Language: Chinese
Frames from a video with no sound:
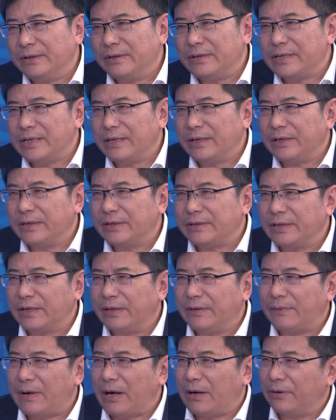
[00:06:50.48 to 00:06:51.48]
有些这个
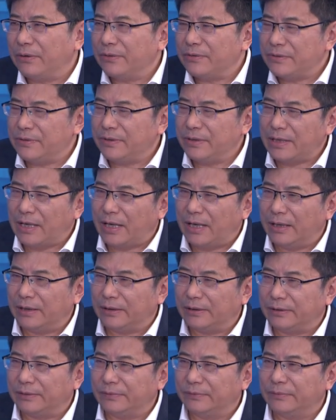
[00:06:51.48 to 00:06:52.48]
网红局长，
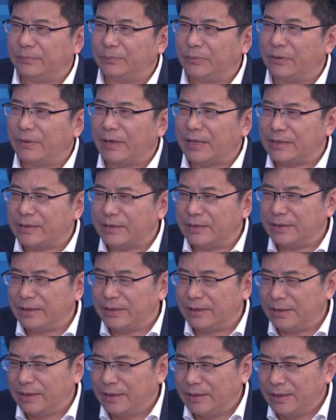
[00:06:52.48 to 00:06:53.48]
不管是